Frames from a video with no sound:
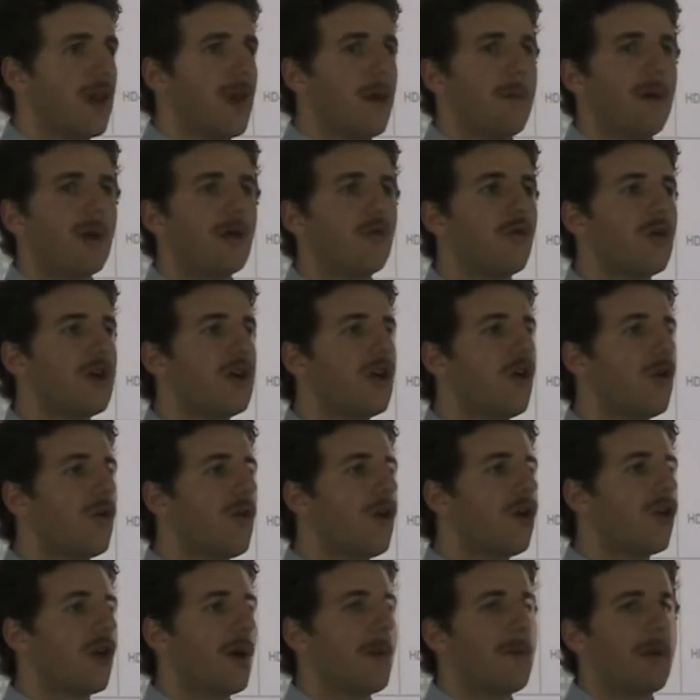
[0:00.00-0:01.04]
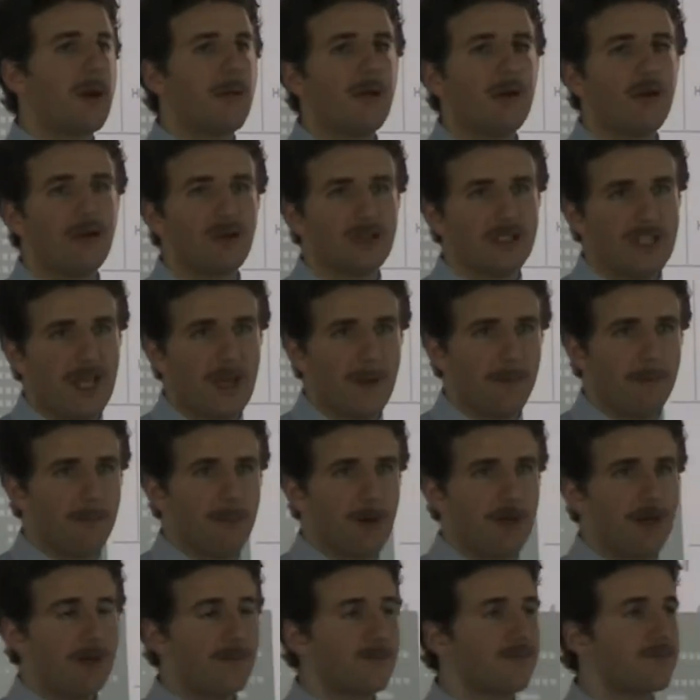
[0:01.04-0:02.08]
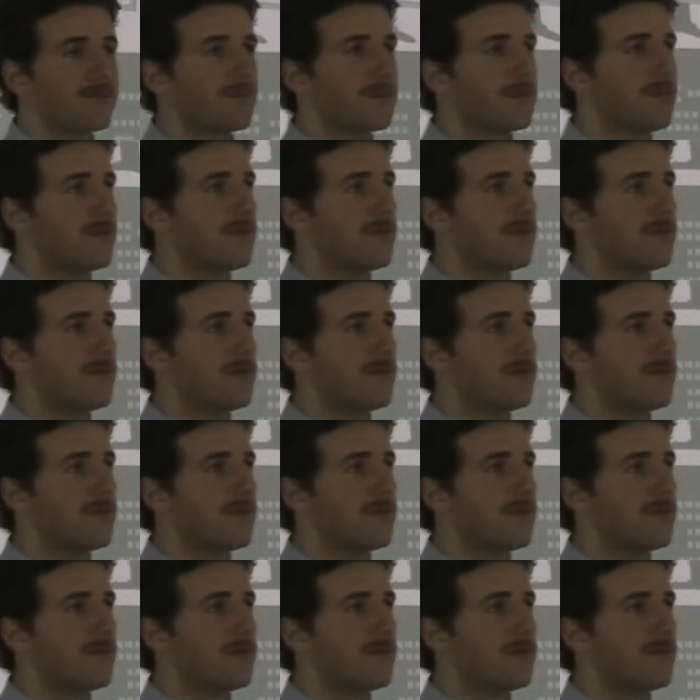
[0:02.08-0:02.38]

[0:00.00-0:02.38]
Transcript: Per cui io quello che propongo sempre